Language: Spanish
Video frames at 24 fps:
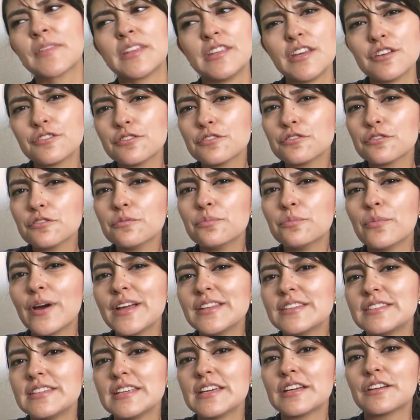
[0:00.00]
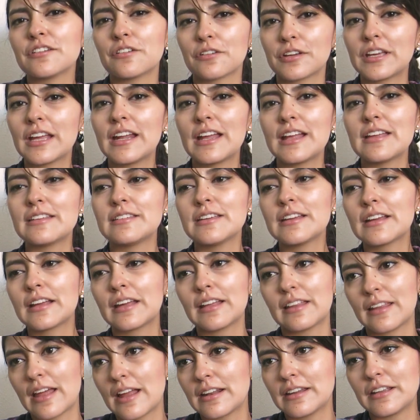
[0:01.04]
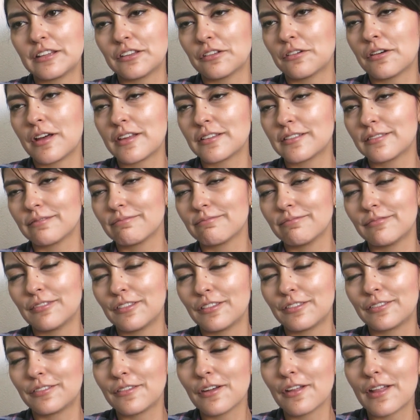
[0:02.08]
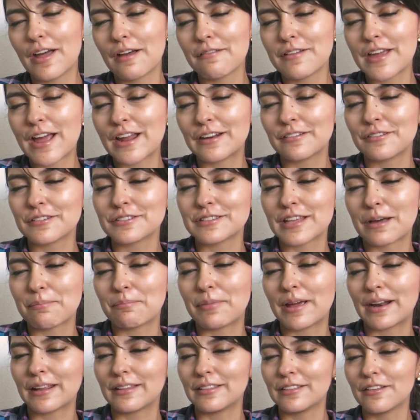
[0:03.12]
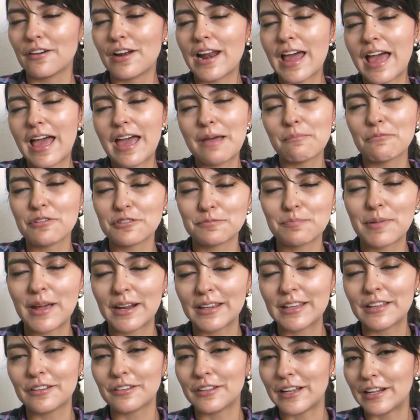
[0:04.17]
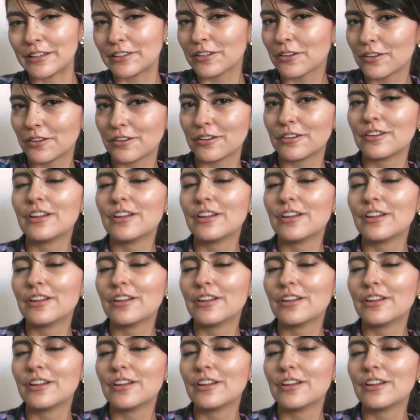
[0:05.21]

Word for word: Y eso es un buen signo, quiere decir que Dani no todavía no, está no la hemos perdido del todo.